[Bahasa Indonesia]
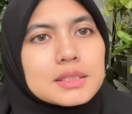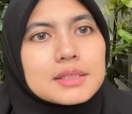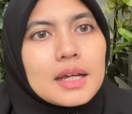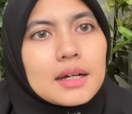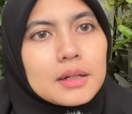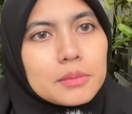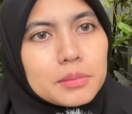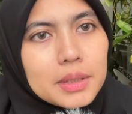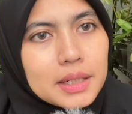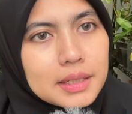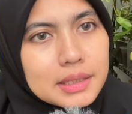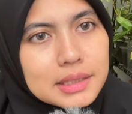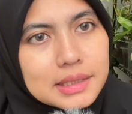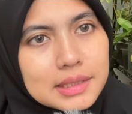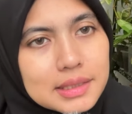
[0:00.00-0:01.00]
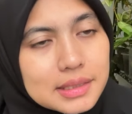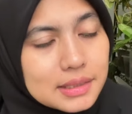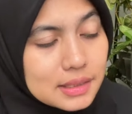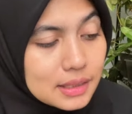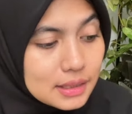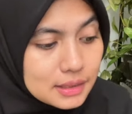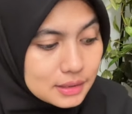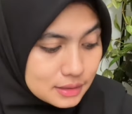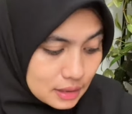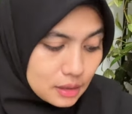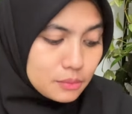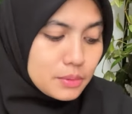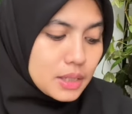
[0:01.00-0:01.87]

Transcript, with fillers: cakep banget guys cakep